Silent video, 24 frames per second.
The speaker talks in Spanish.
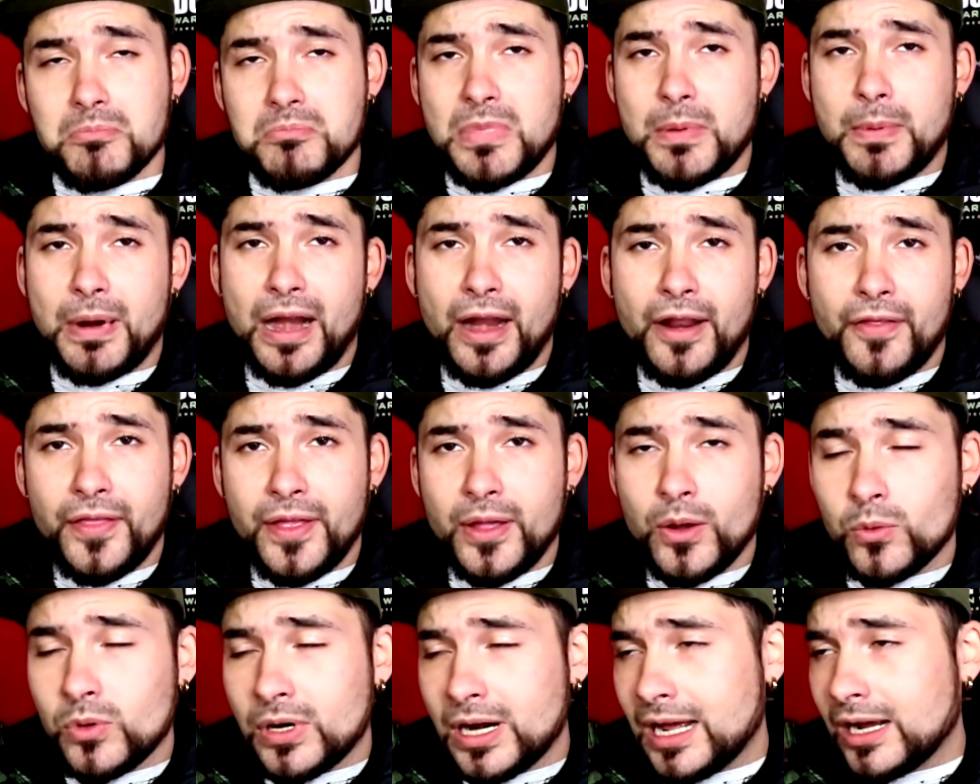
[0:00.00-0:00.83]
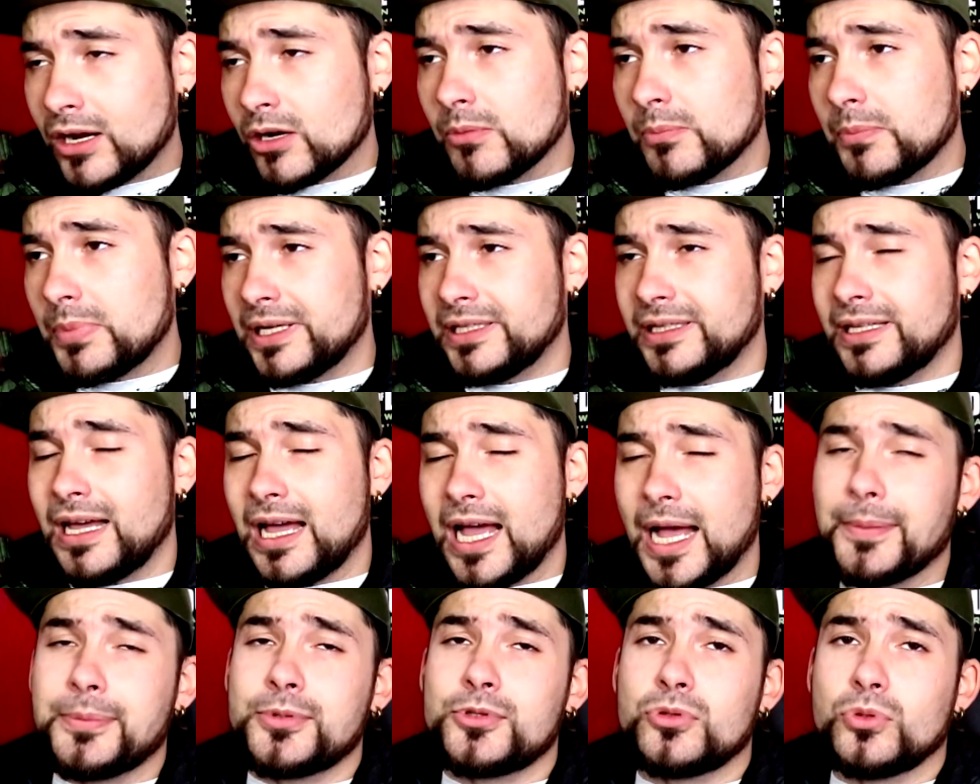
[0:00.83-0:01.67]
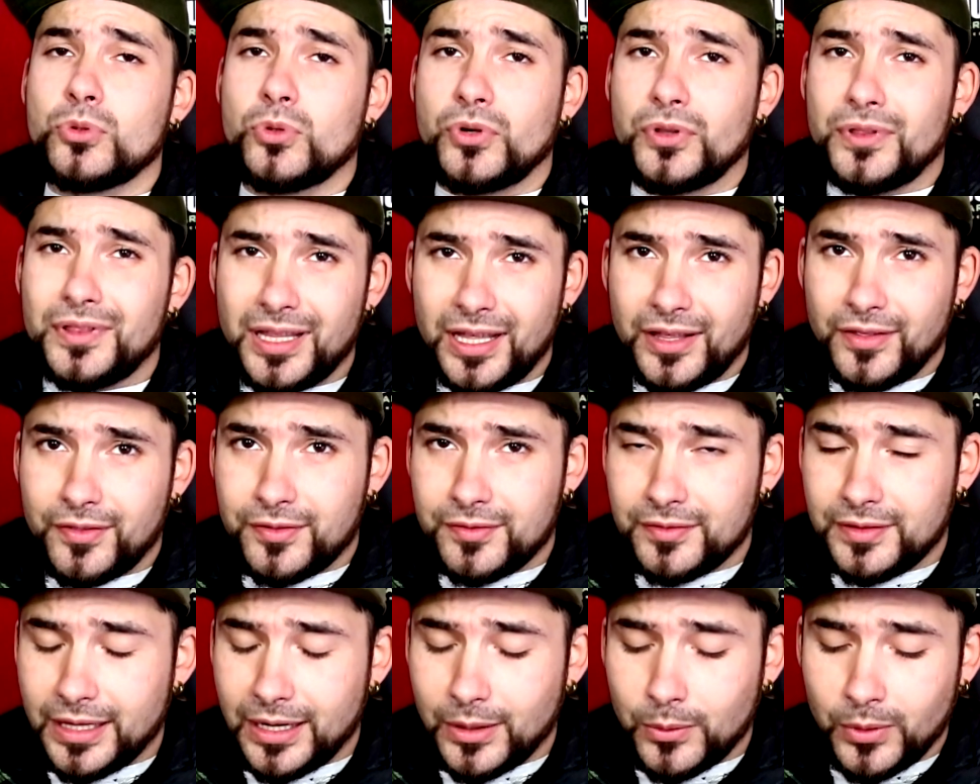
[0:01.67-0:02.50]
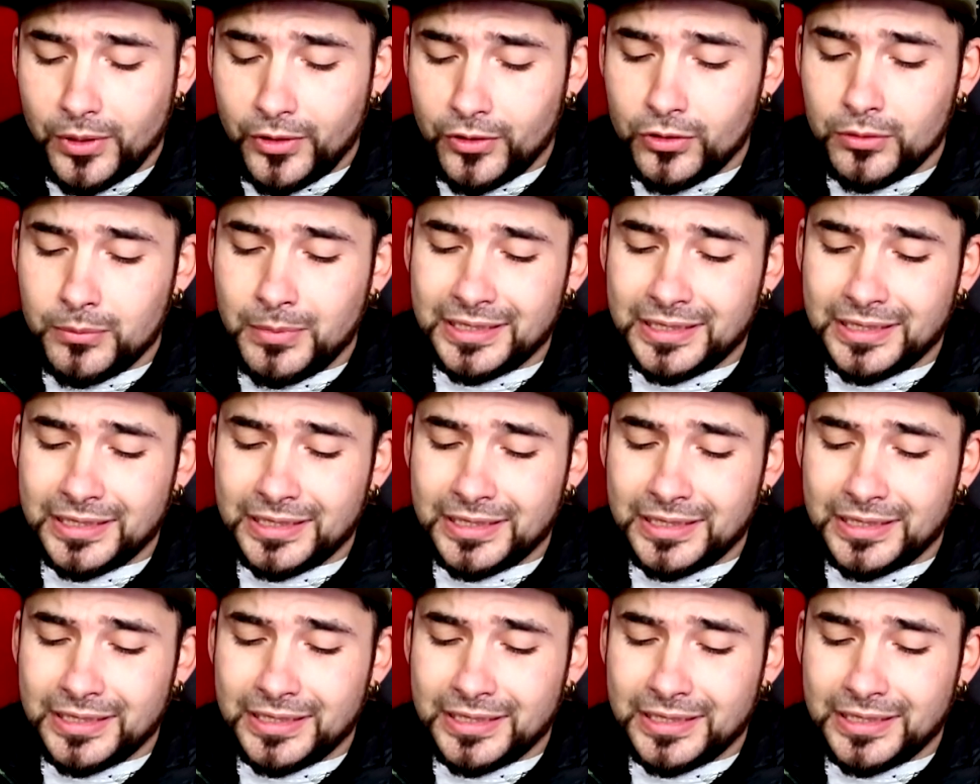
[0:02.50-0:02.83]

Me parece una completa absurdez, ¿de acuerdo?